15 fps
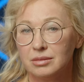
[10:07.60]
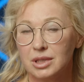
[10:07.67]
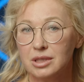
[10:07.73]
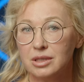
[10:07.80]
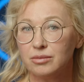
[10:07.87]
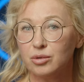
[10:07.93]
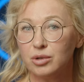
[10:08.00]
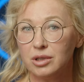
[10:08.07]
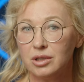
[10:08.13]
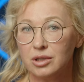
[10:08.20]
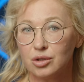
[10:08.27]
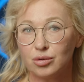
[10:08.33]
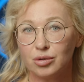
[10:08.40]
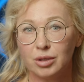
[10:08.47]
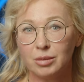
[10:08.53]
На сегодня,
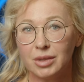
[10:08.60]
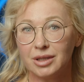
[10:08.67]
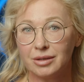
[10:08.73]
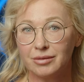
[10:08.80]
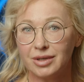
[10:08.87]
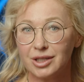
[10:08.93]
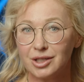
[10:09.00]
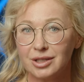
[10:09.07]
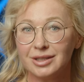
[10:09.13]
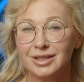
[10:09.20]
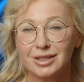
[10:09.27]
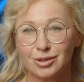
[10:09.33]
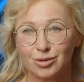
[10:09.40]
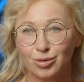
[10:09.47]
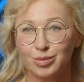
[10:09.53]
что немаловажно,
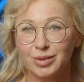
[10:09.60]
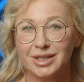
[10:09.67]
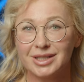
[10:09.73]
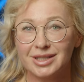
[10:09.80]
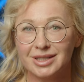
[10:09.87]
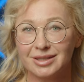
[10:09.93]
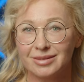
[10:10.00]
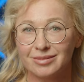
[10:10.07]
доступность.